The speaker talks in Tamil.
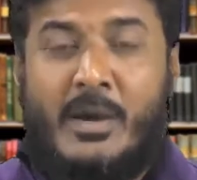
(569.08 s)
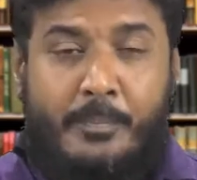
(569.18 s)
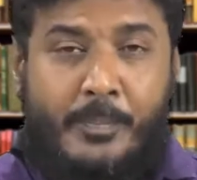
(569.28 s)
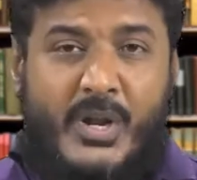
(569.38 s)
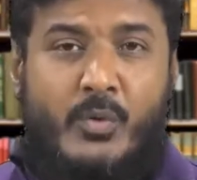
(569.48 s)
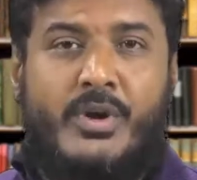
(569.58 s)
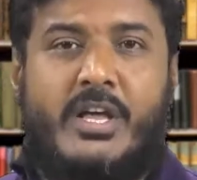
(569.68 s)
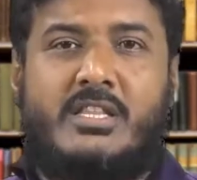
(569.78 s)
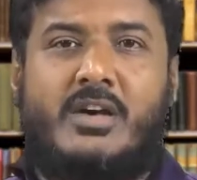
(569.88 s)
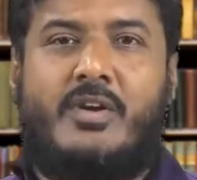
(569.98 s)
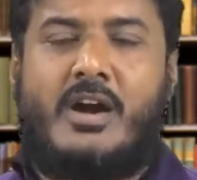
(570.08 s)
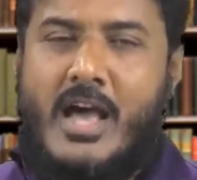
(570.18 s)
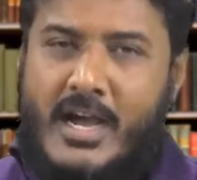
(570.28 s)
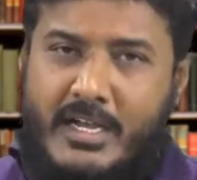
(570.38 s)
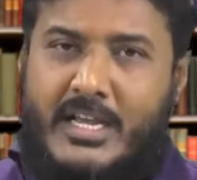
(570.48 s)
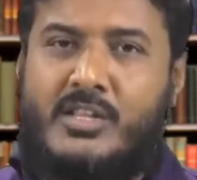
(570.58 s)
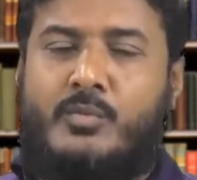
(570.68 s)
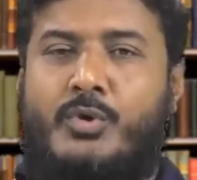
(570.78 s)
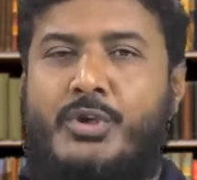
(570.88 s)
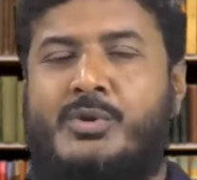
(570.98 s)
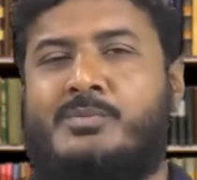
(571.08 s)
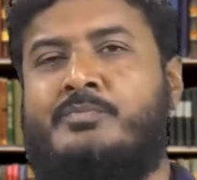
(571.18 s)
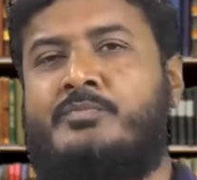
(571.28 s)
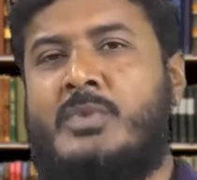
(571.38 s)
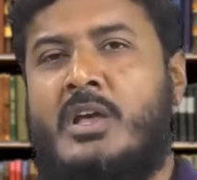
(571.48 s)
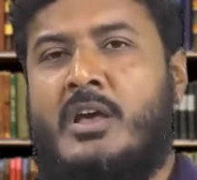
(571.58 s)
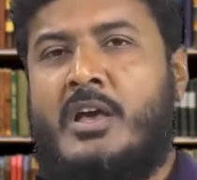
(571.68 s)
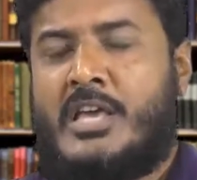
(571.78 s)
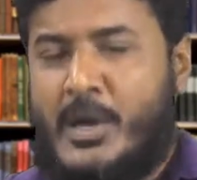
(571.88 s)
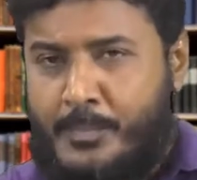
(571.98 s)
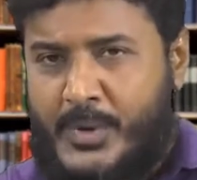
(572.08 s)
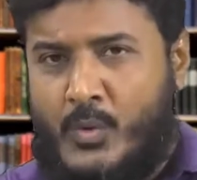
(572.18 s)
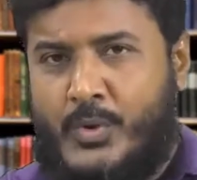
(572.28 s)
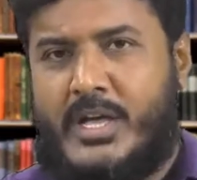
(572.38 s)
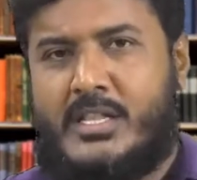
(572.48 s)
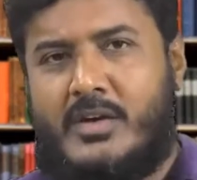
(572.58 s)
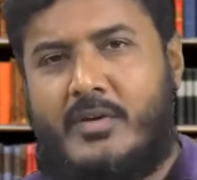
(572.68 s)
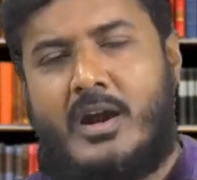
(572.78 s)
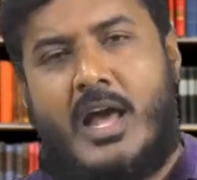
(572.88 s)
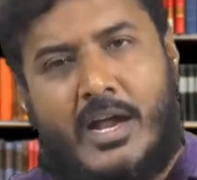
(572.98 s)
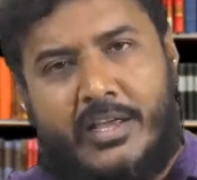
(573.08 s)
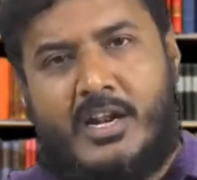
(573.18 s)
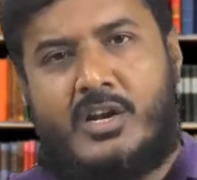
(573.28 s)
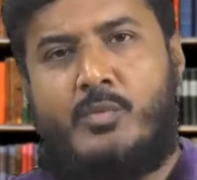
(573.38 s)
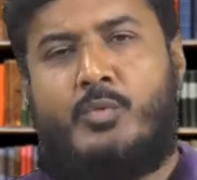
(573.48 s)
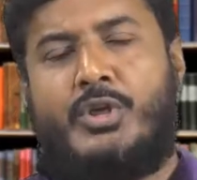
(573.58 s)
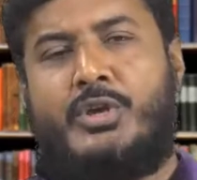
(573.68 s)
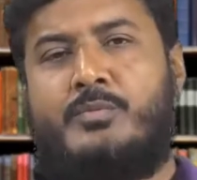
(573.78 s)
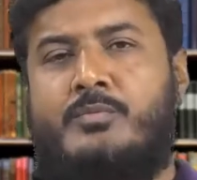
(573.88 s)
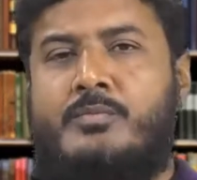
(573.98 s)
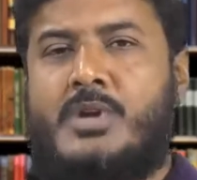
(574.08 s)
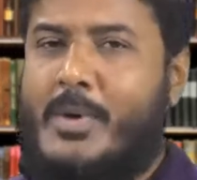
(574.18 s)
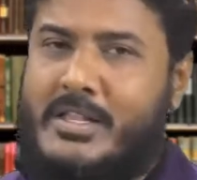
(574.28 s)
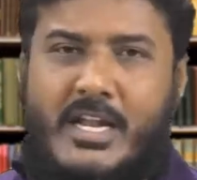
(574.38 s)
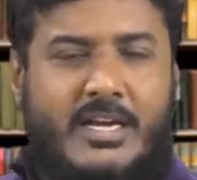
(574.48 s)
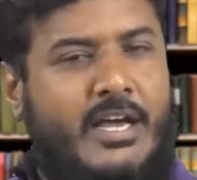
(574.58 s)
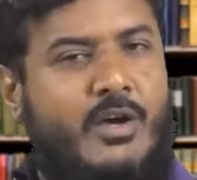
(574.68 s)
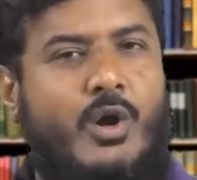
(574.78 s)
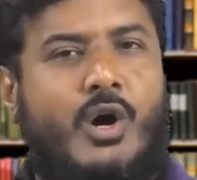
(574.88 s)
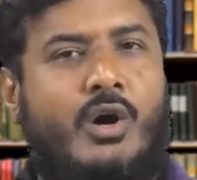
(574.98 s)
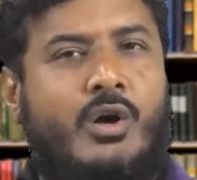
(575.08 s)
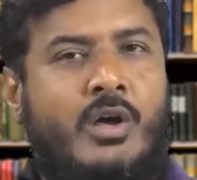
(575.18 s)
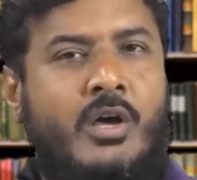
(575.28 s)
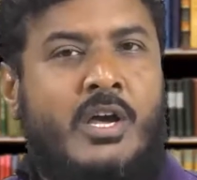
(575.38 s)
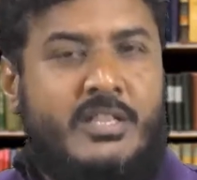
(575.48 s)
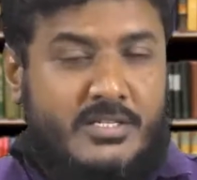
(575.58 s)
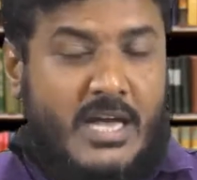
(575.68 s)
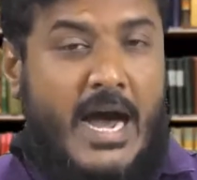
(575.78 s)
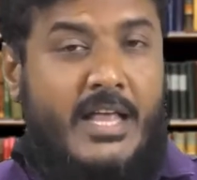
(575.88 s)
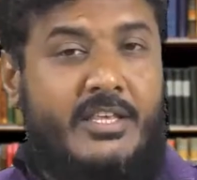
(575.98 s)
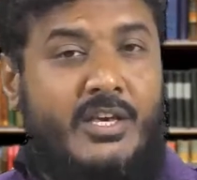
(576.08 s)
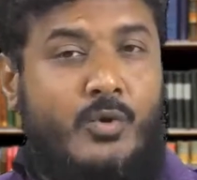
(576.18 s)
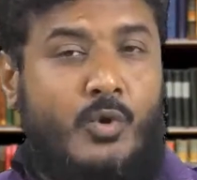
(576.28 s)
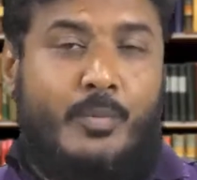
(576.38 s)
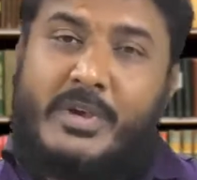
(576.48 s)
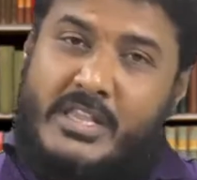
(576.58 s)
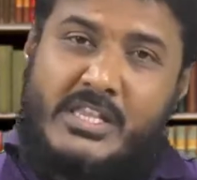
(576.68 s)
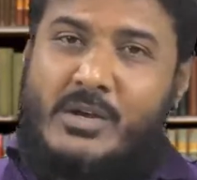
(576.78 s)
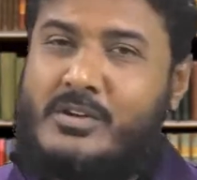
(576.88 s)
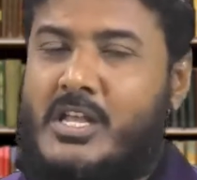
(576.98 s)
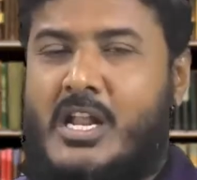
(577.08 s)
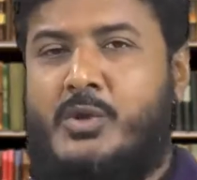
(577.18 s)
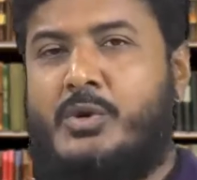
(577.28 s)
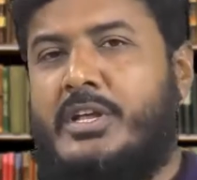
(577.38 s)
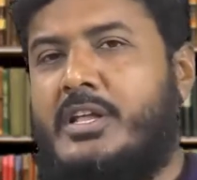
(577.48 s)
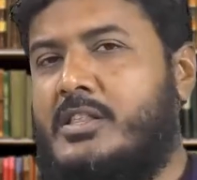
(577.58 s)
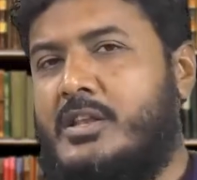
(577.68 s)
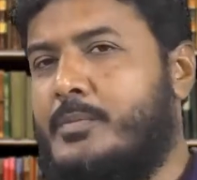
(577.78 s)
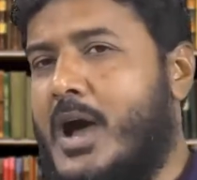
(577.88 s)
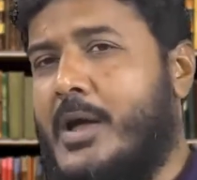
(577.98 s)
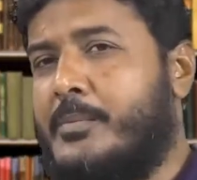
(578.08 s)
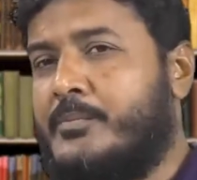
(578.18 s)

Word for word: எப்படி உயர்ந்தவர்களாக கருத முடியும் எப்படி உயர்ந்தவர்களாக இருக்க முடியும் நம்ம அதானே கேட்குறோம் இந்த ஜாதிய கொடுமை எந்த அளவுக்கு தலைதூக்கி நிற்கிறது தெரியுமா